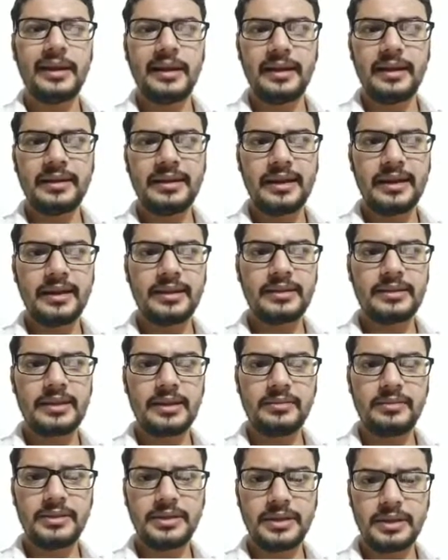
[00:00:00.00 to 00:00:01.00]
ले जाने की
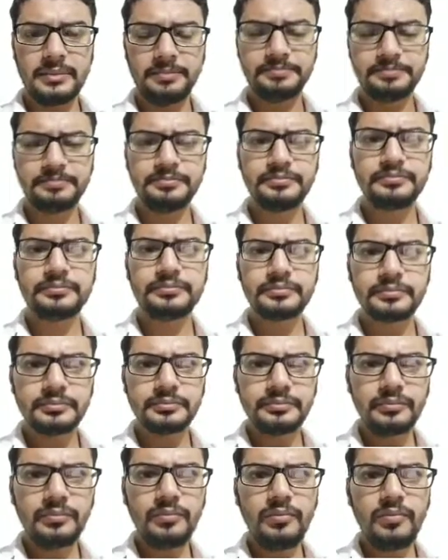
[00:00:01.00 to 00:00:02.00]
सर्विस है
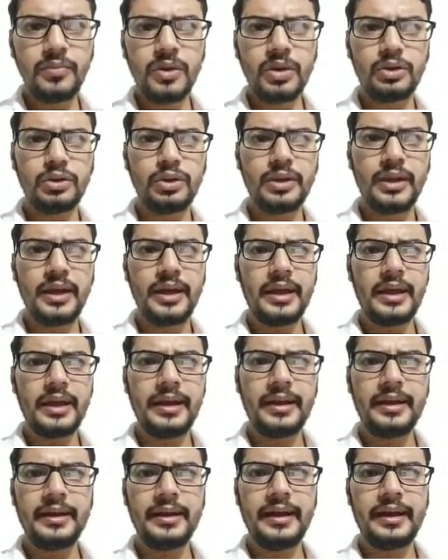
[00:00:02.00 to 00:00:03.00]
तो ये एयर
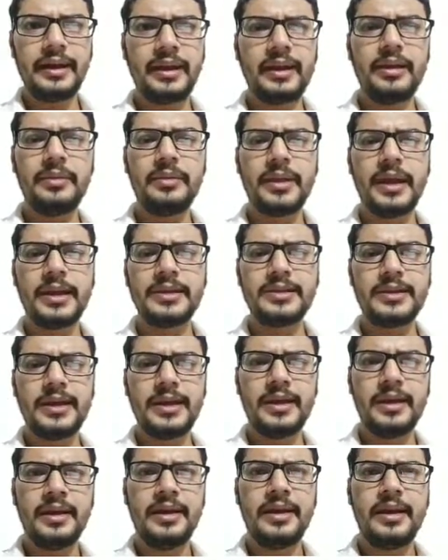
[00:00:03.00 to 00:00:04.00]
इंडिया की ही ब्रांच
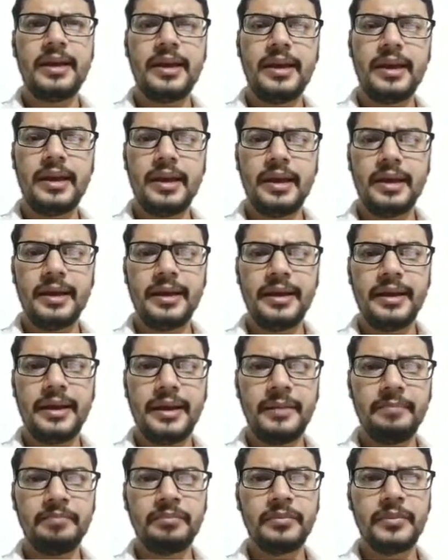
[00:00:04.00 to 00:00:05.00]
है एयर इंडिया
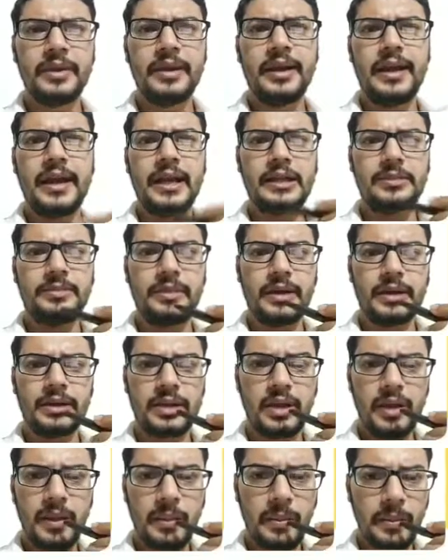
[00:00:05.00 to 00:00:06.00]
एक्सप्रेस
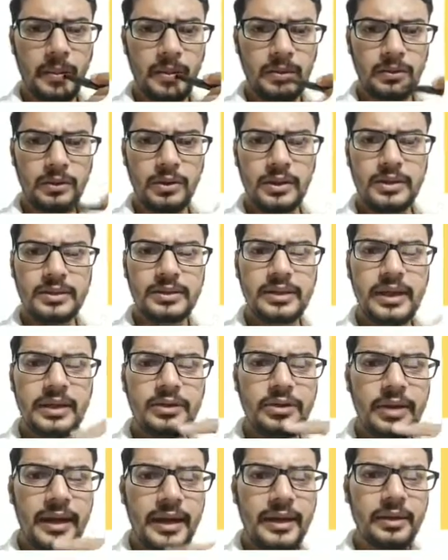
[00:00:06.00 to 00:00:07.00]
तो इसका
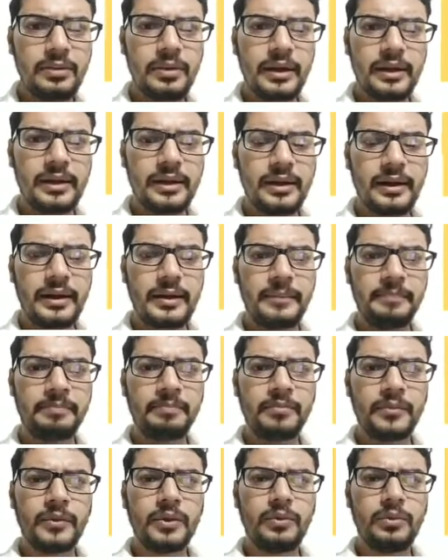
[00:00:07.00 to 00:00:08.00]
जो हेडक्वाटर है
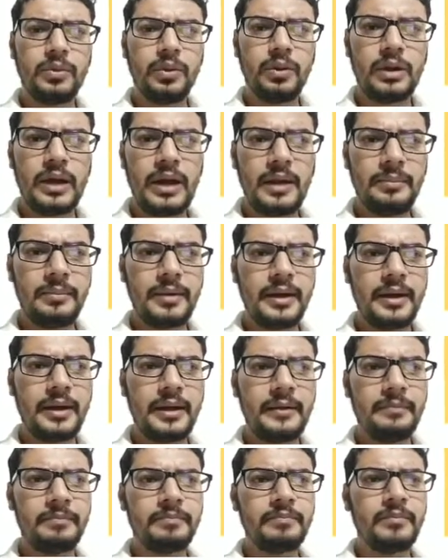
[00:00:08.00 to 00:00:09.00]
वो कहाँ पर है
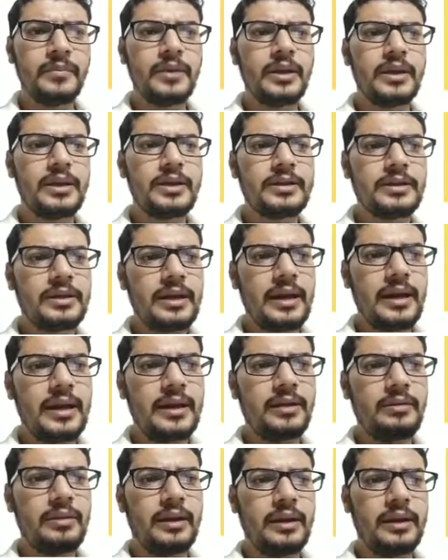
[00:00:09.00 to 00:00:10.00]
इसका
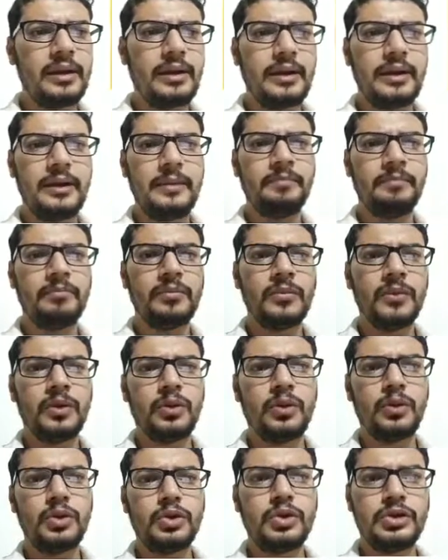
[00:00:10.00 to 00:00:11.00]
हेडक्वाटर है
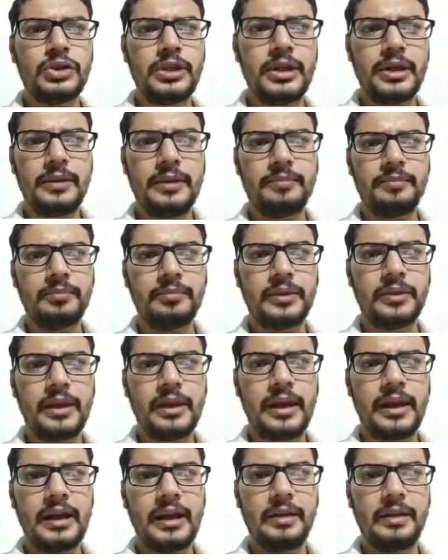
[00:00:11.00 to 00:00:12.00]
कोची
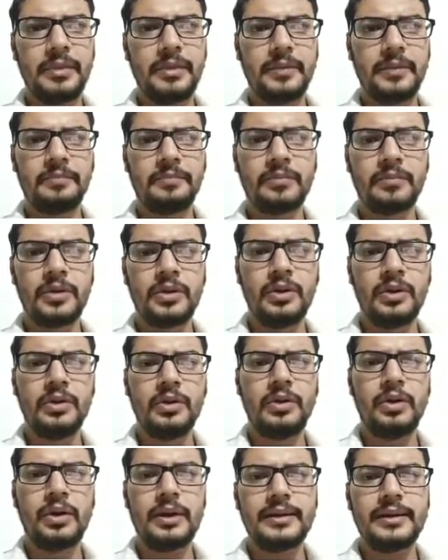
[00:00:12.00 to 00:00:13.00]
केरल में
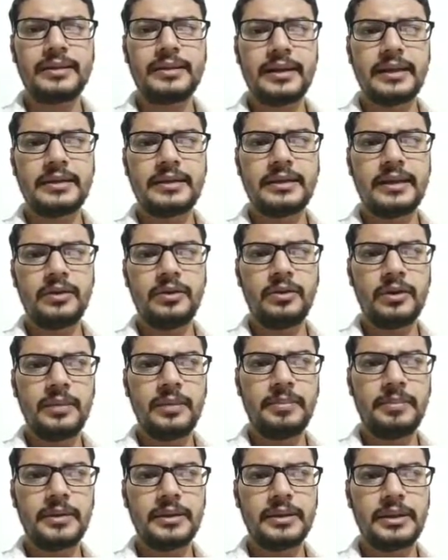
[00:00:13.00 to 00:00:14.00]
और इसके सीईओ e हैं
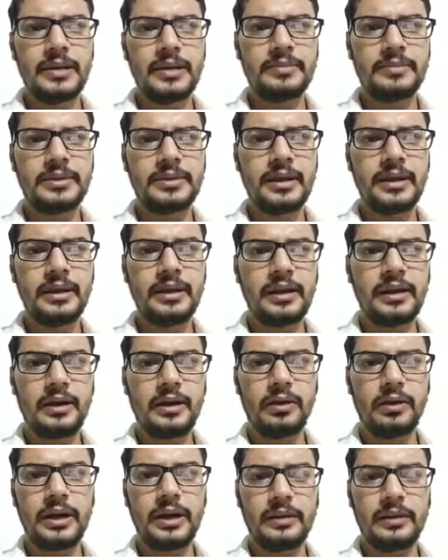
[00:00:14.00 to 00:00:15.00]
प्रदीप सिंह
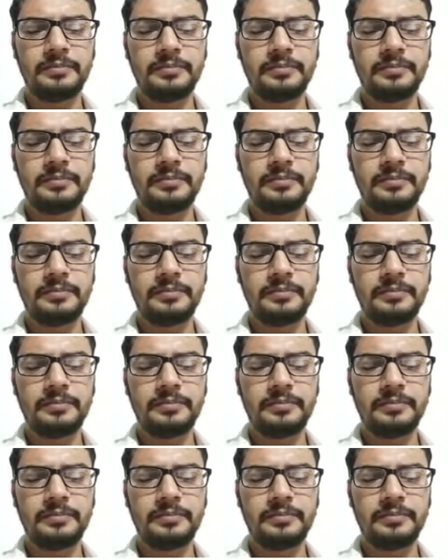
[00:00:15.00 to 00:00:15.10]
खरोला